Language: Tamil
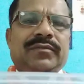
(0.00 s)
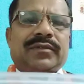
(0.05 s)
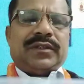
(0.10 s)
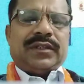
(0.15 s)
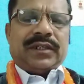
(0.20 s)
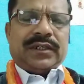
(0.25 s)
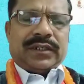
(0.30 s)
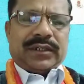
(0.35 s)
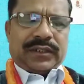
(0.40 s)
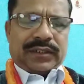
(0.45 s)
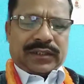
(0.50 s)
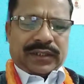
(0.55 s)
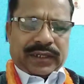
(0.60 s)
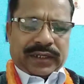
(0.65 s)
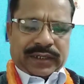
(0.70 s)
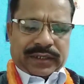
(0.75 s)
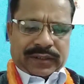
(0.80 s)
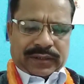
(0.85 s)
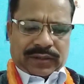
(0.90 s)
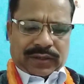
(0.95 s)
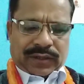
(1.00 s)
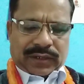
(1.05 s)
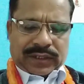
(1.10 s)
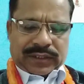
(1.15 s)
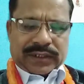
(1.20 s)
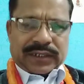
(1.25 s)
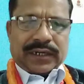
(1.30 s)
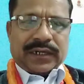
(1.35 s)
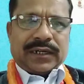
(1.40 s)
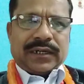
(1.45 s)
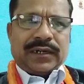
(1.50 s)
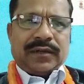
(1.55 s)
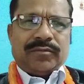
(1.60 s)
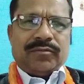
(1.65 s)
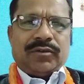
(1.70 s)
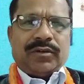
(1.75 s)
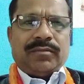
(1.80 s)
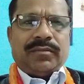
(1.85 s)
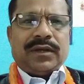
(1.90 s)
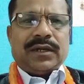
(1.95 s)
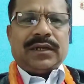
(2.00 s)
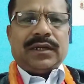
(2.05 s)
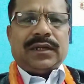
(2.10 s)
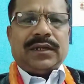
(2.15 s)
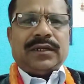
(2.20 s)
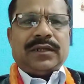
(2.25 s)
வந்து இந்த ஆர்எஸ் கணக்கள் மூலமாக